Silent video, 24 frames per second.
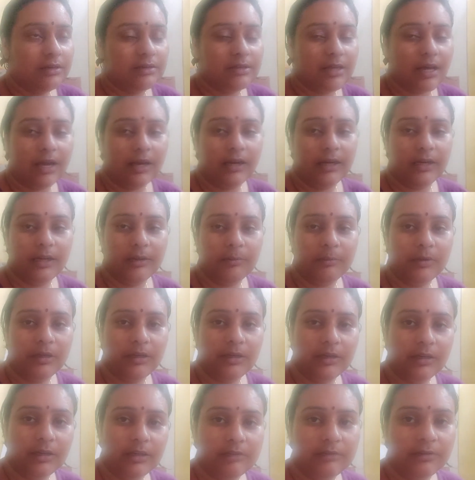सारे हमने
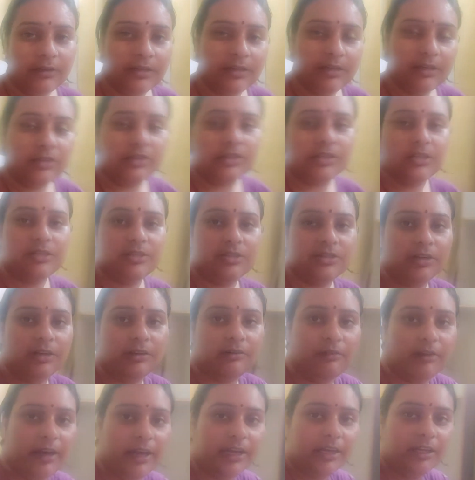नल वगैरह चेंज
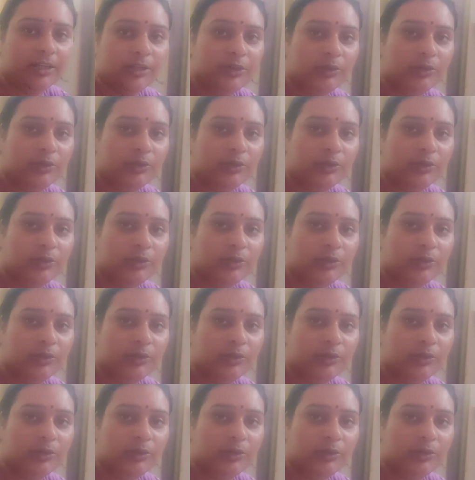करवाए